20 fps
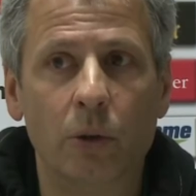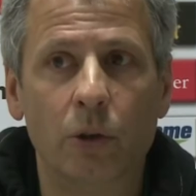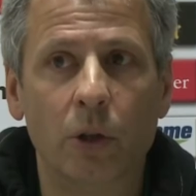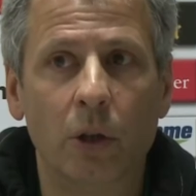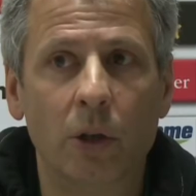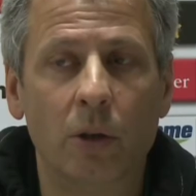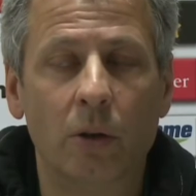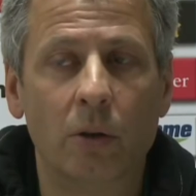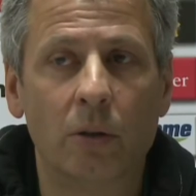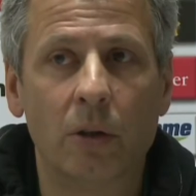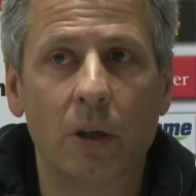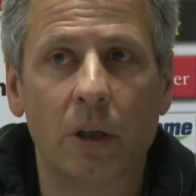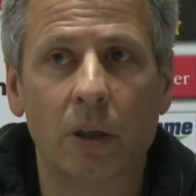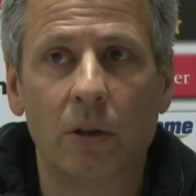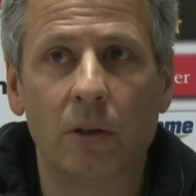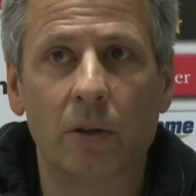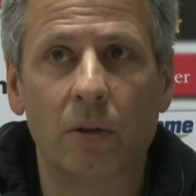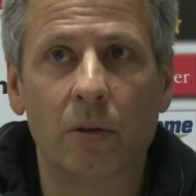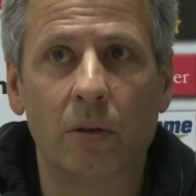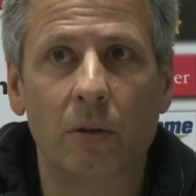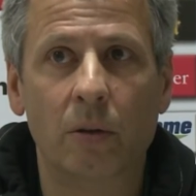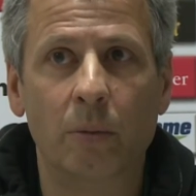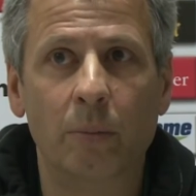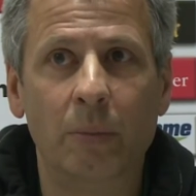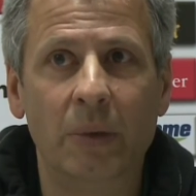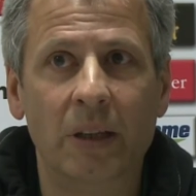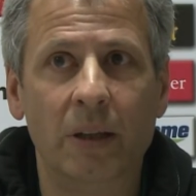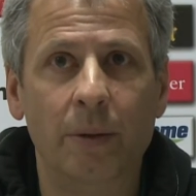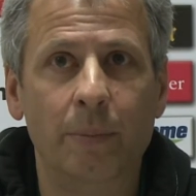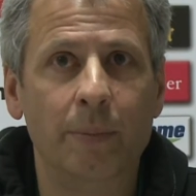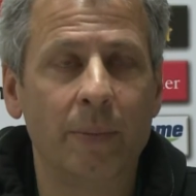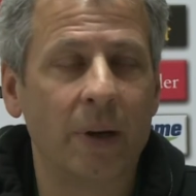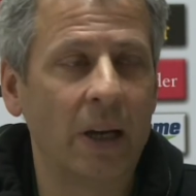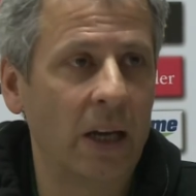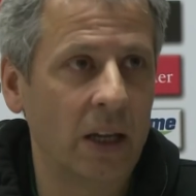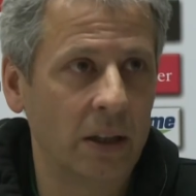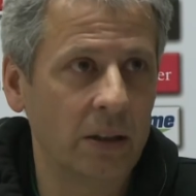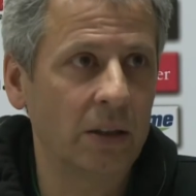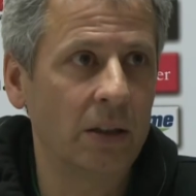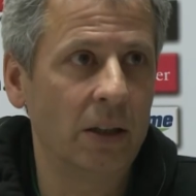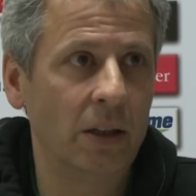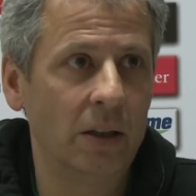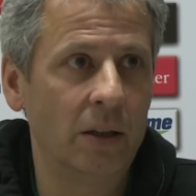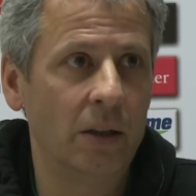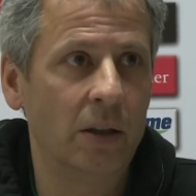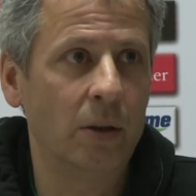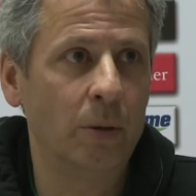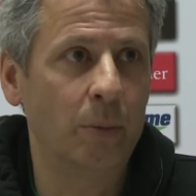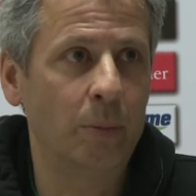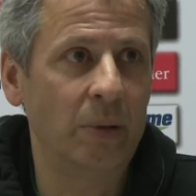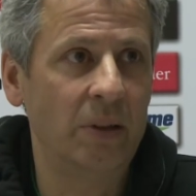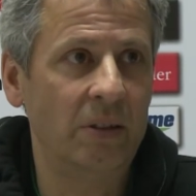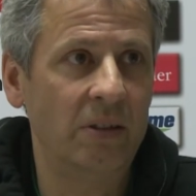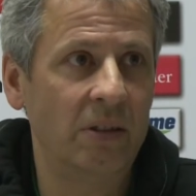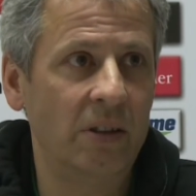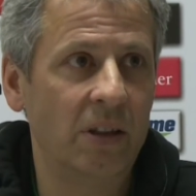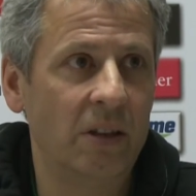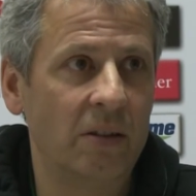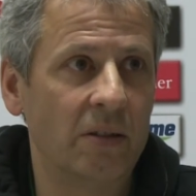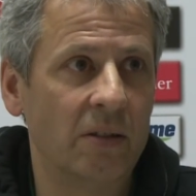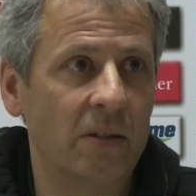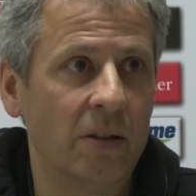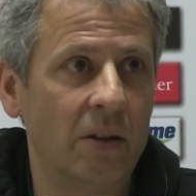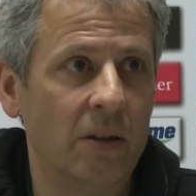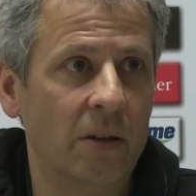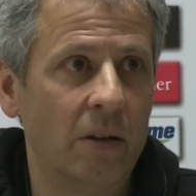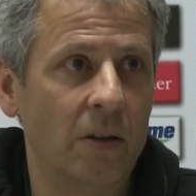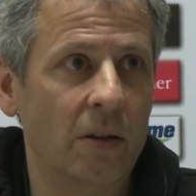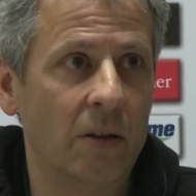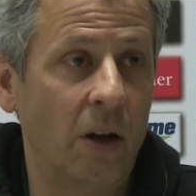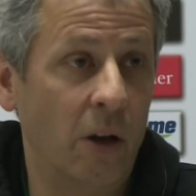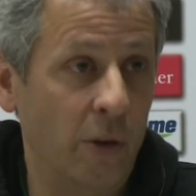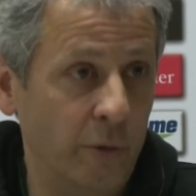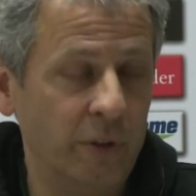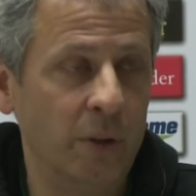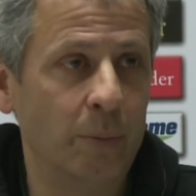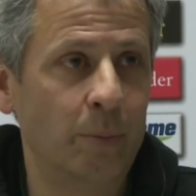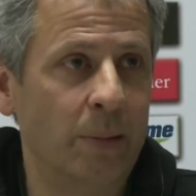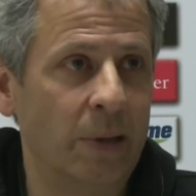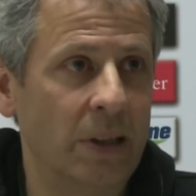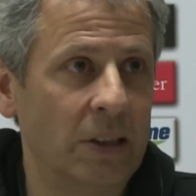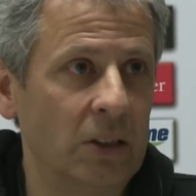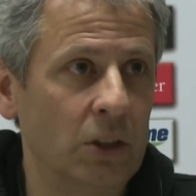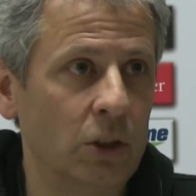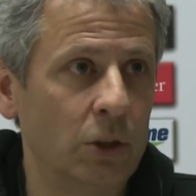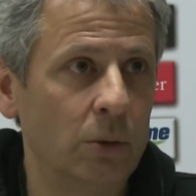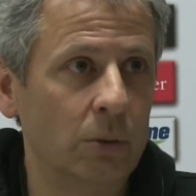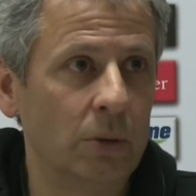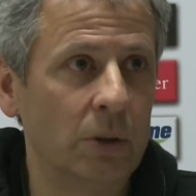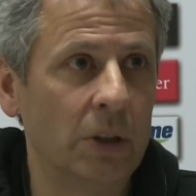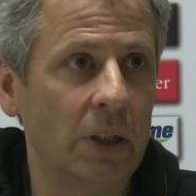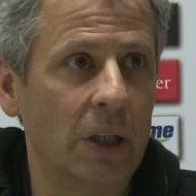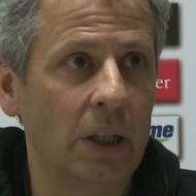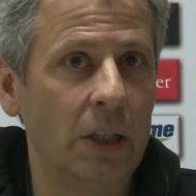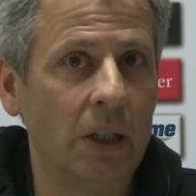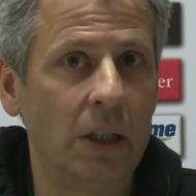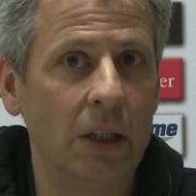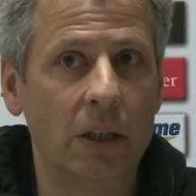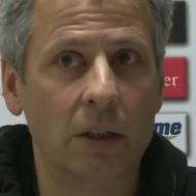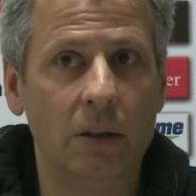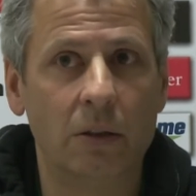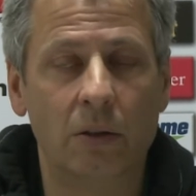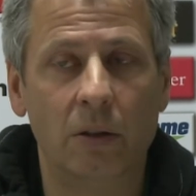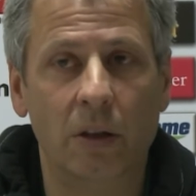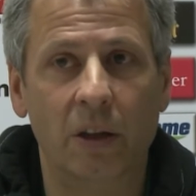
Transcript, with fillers: de Jong hat äh, mit dem Reha-Trainer bis jetzt äh, auf dem Platz schon trainiert.